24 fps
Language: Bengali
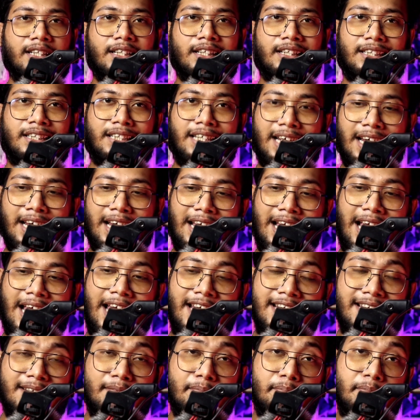যে সে
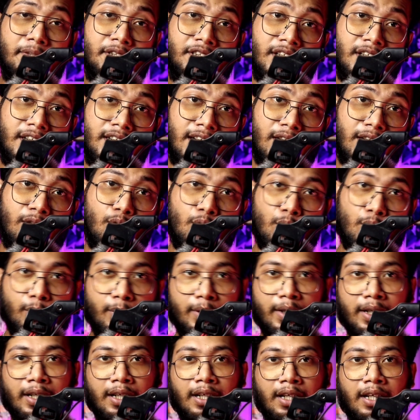এই যে মিশনটা
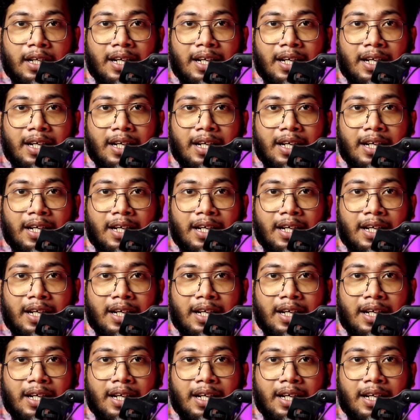করবে